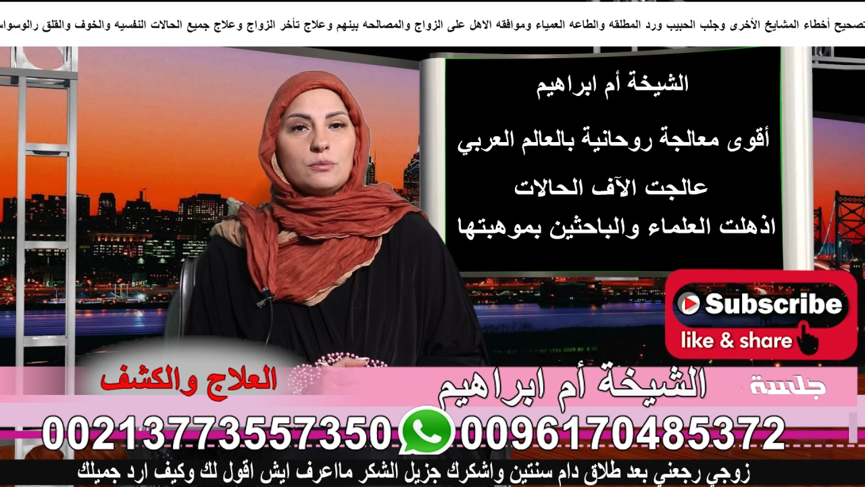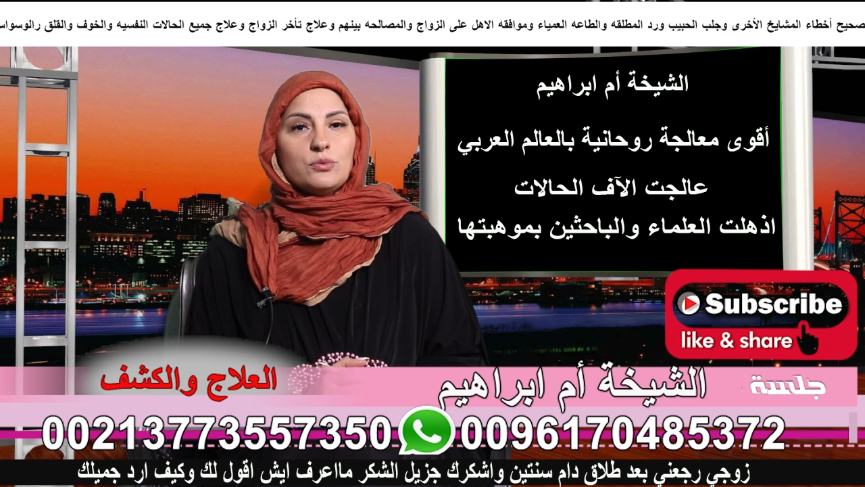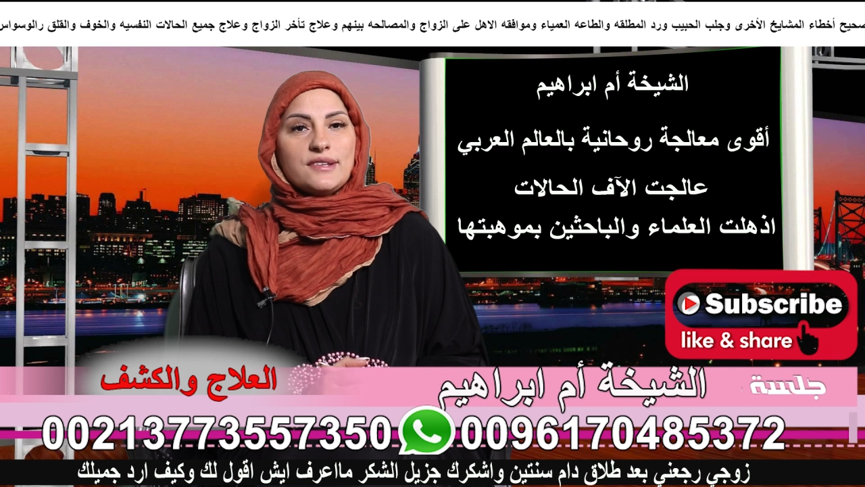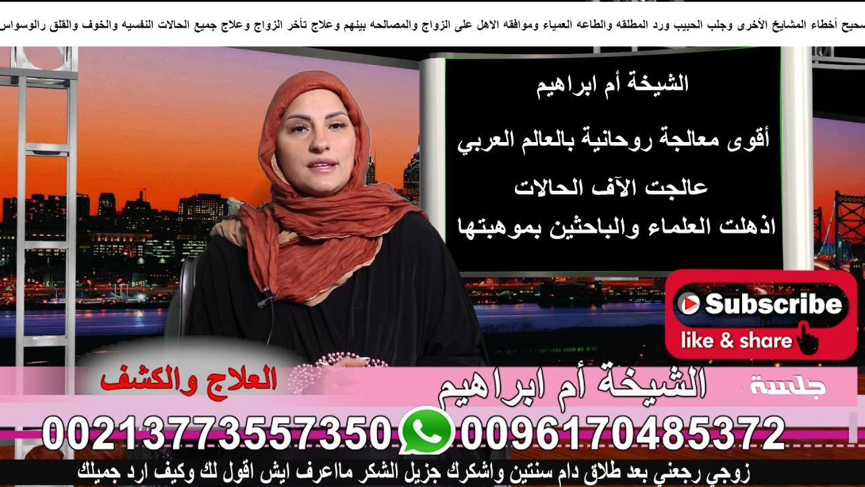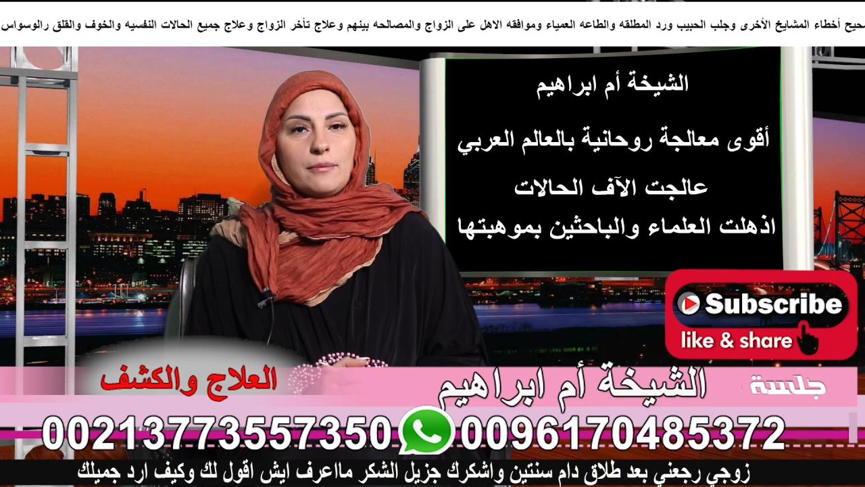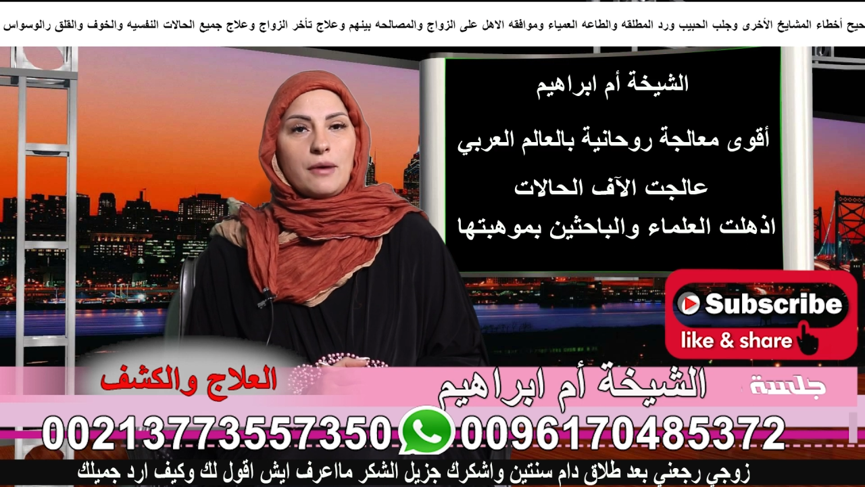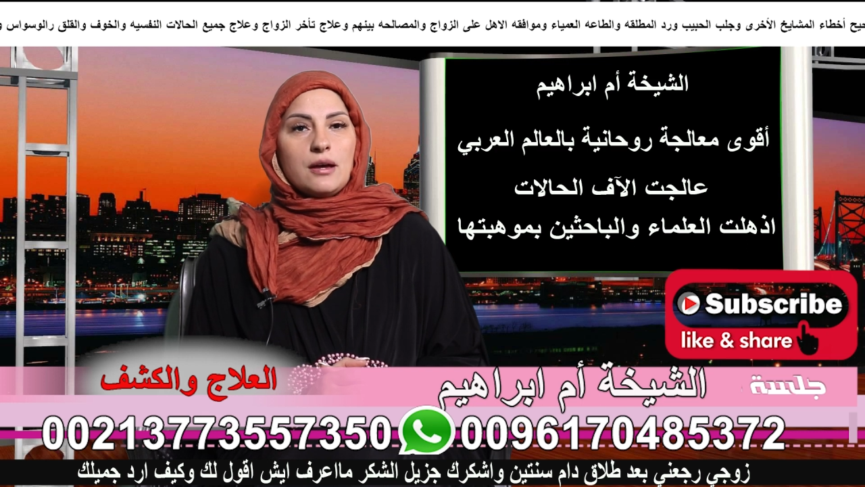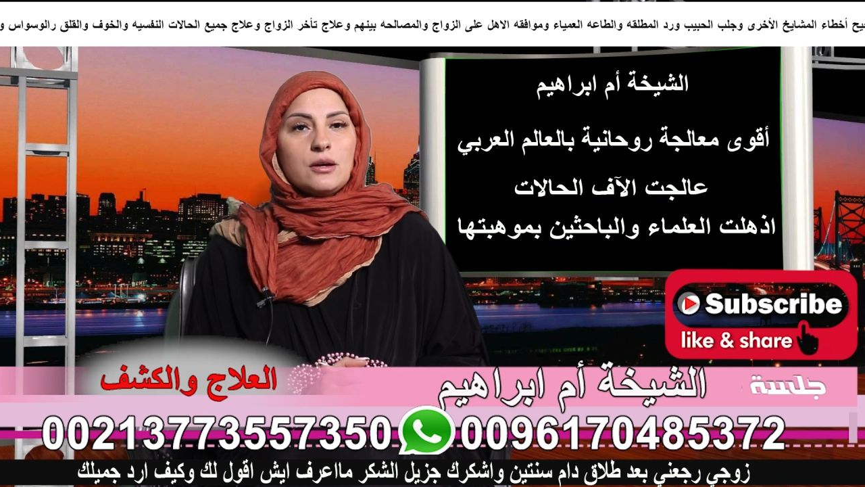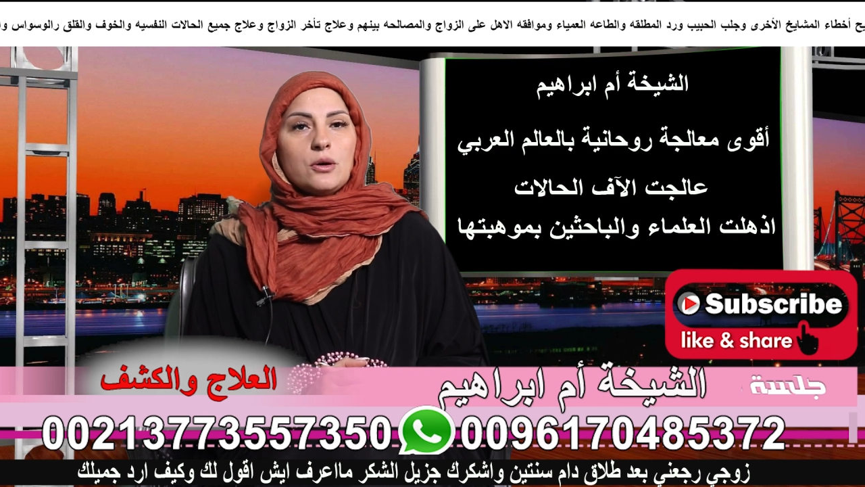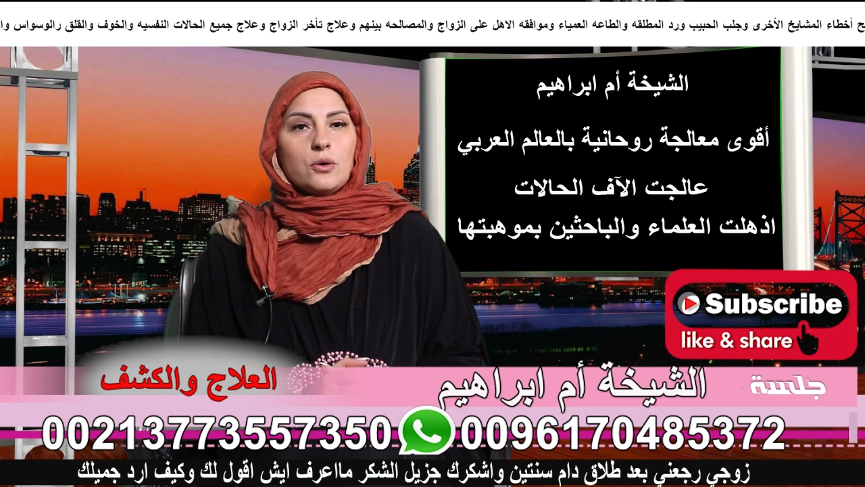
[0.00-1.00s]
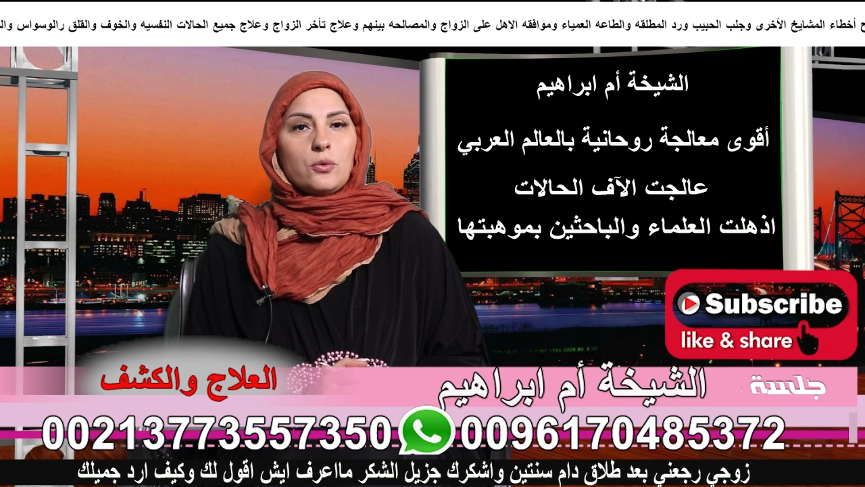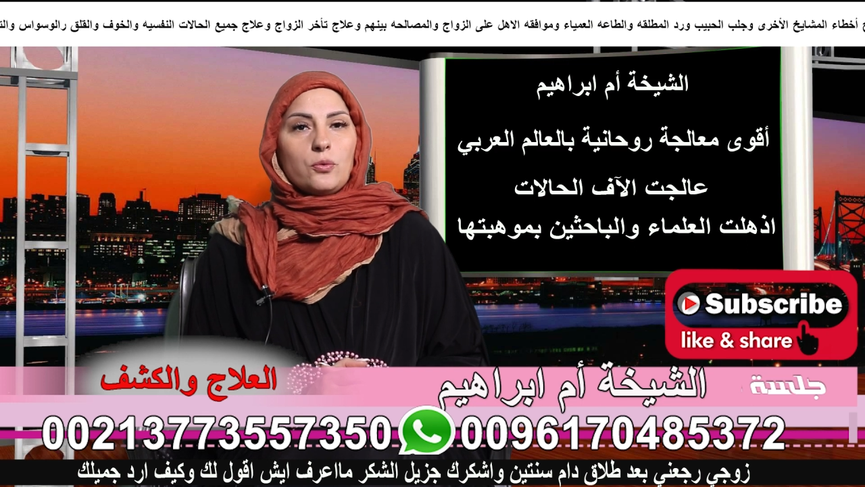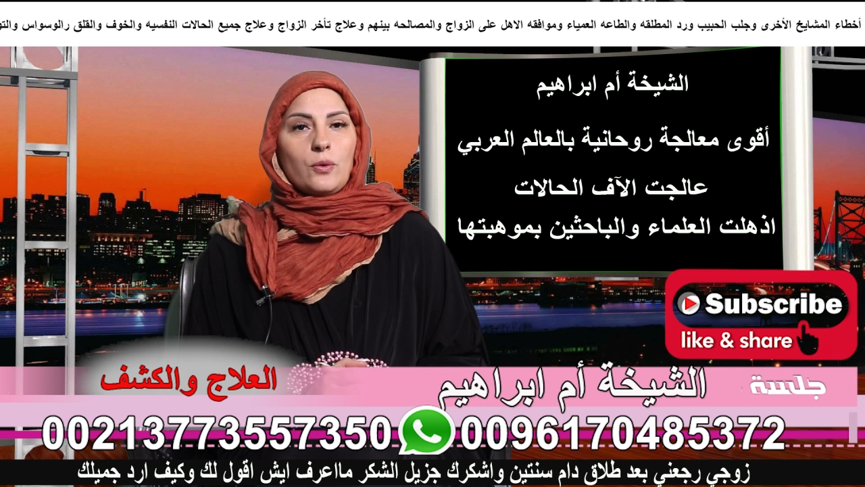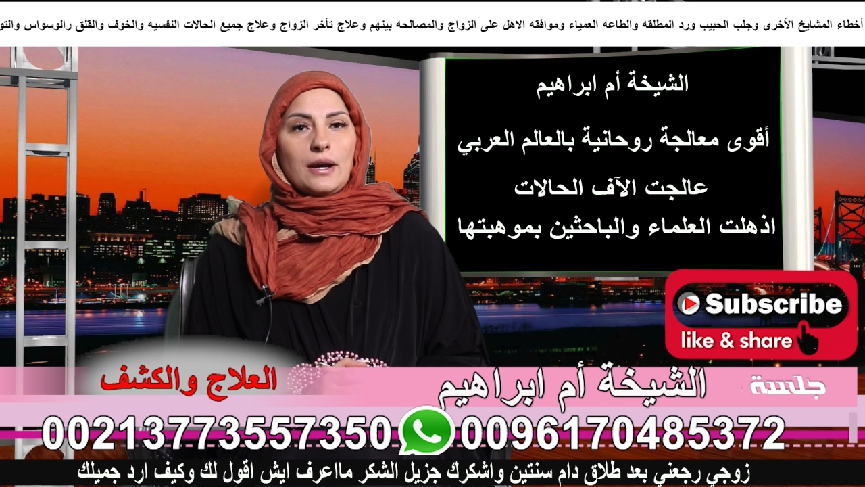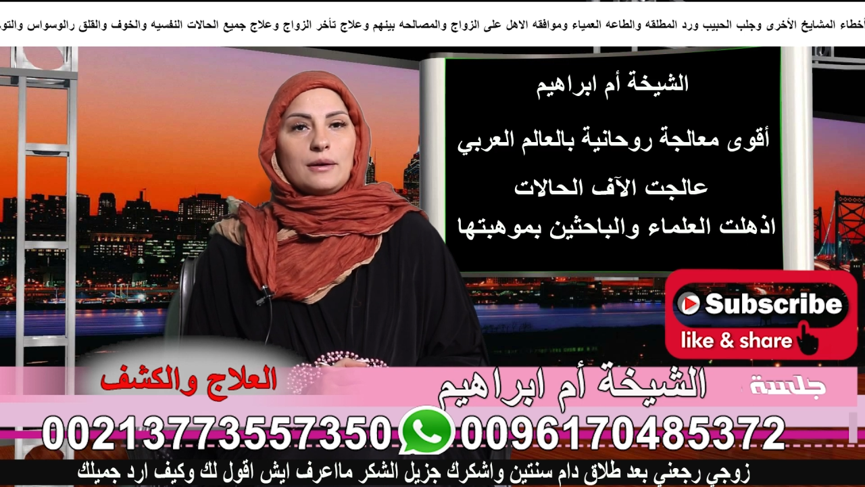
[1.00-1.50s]
المسلمة
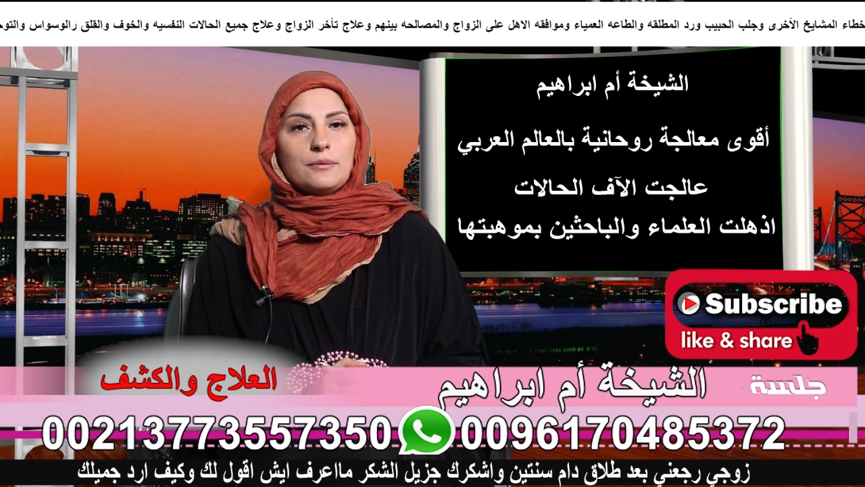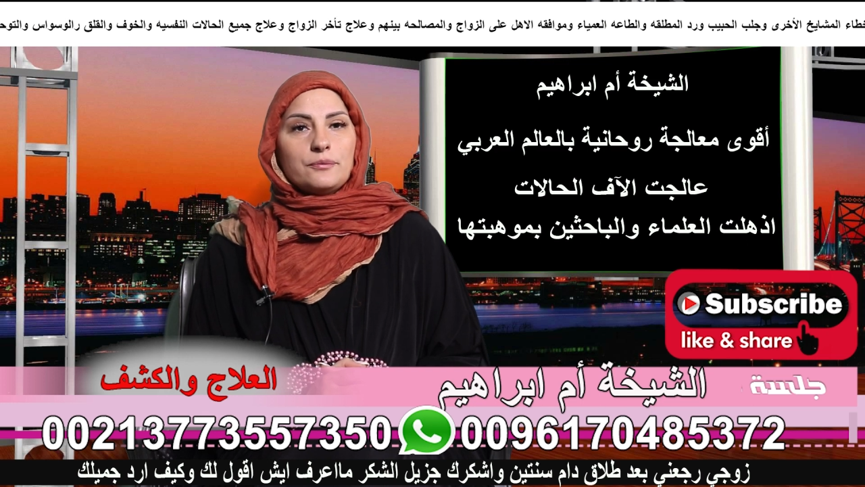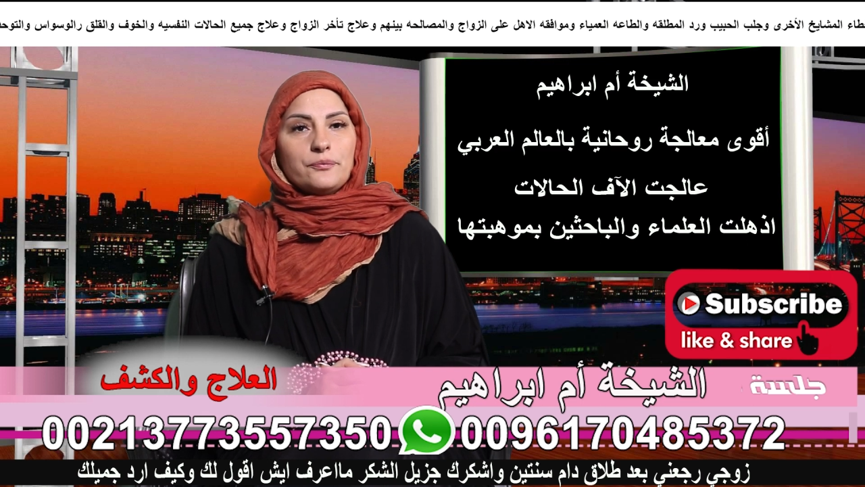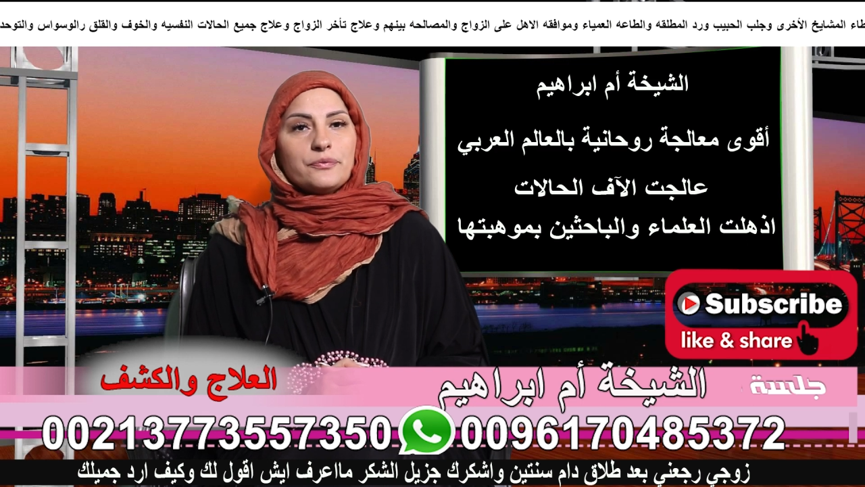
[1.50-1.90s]
وال